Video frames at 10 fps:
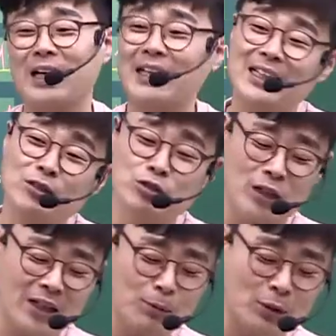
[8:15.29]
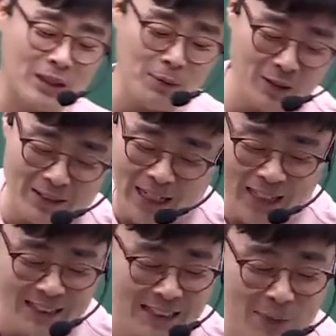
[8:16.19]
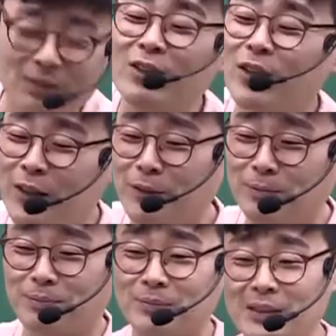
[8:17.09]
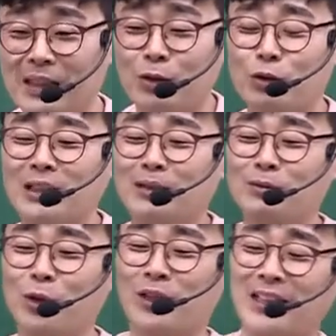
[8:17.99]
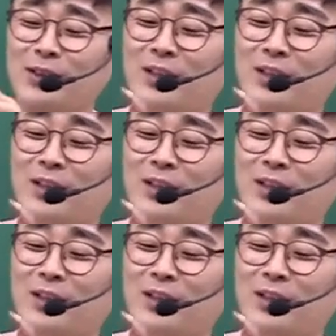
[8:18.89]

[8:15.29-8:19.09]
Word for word: 가장 중요한 게 뭐냐면 라켓을 잡는 거래요. 우리 잡으면 거의 대체로